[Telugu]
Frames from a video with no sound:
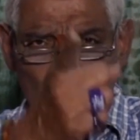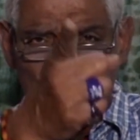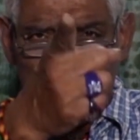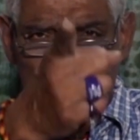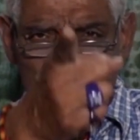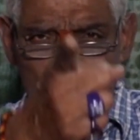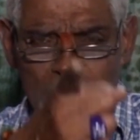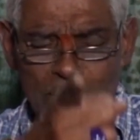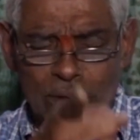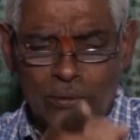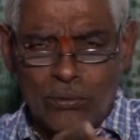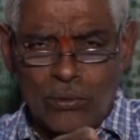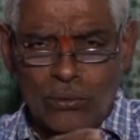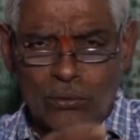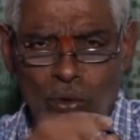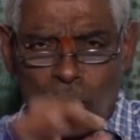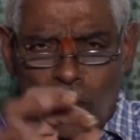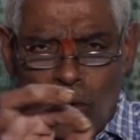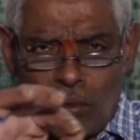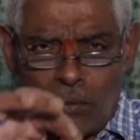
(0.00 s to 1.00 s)
దొంగ జీవో
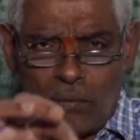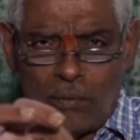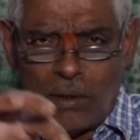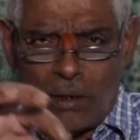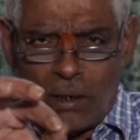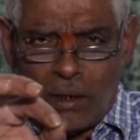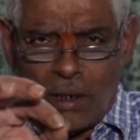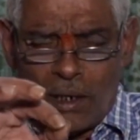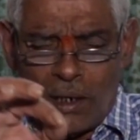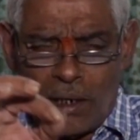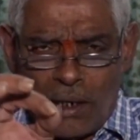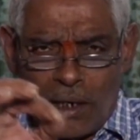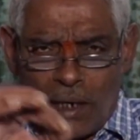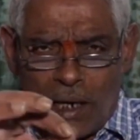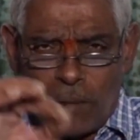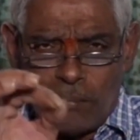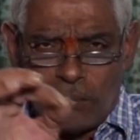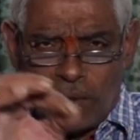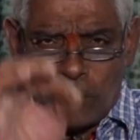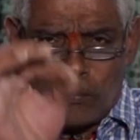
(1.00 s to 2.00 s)

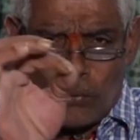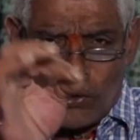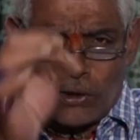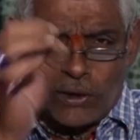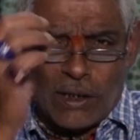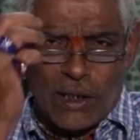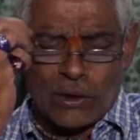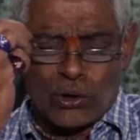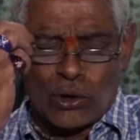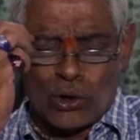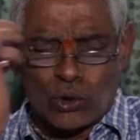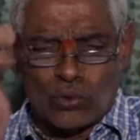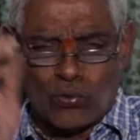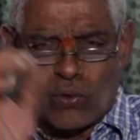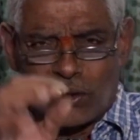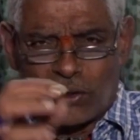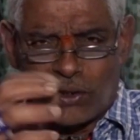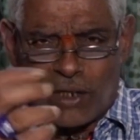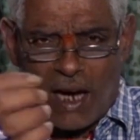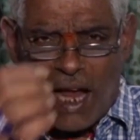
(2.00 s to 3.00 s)
లబ్ధి పొందేందుకు
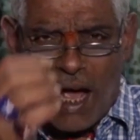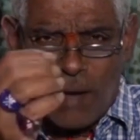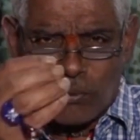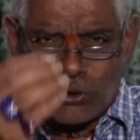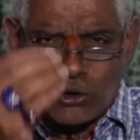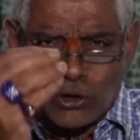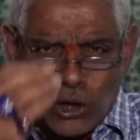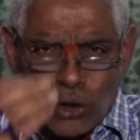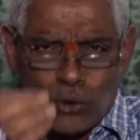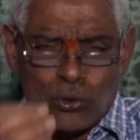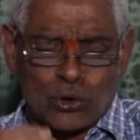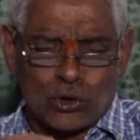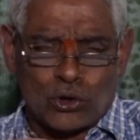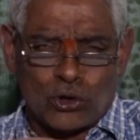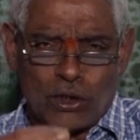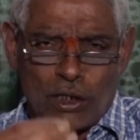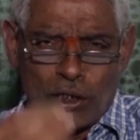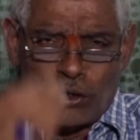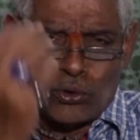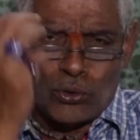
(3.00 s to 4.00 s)
సొంత లాభం
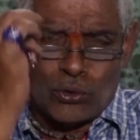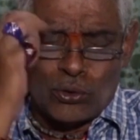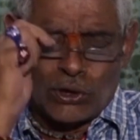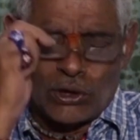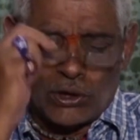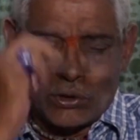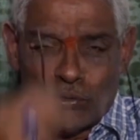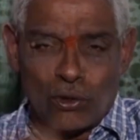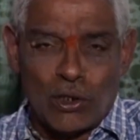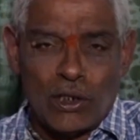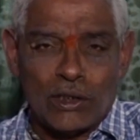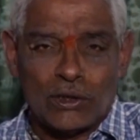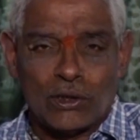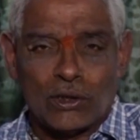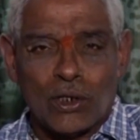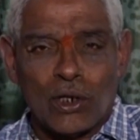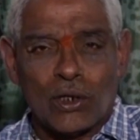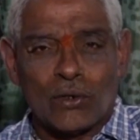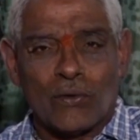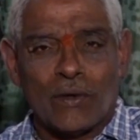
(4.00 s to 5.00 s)
చేకూర్చునేందుకు జీవోలు
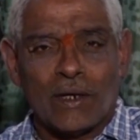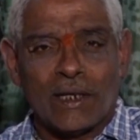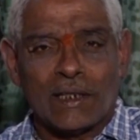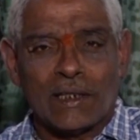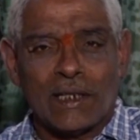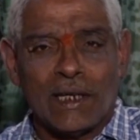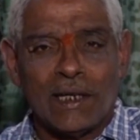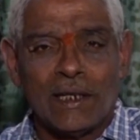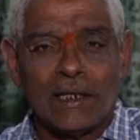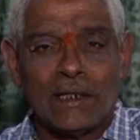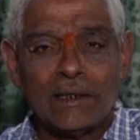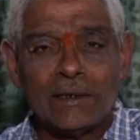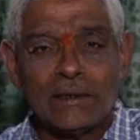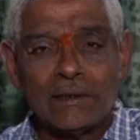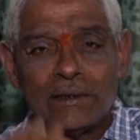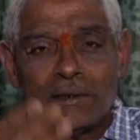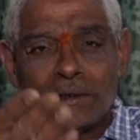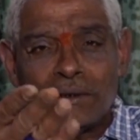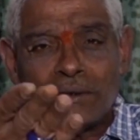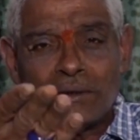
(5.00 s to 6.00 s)
ఇచ్చినటువంటిది
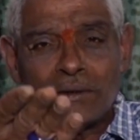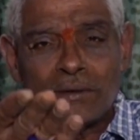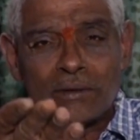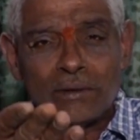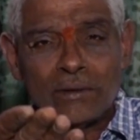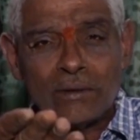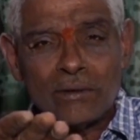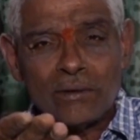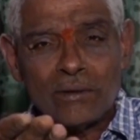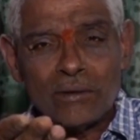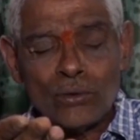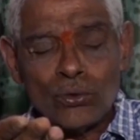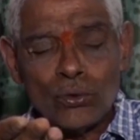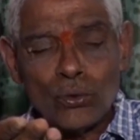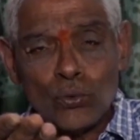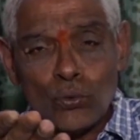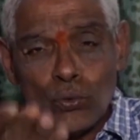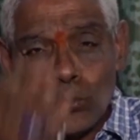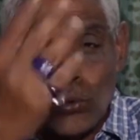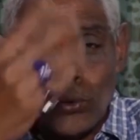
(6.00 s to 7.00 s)

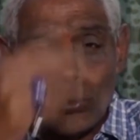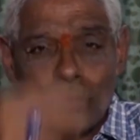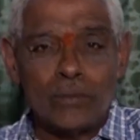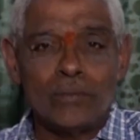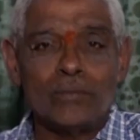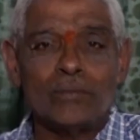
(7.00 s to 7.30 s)
నువ్వు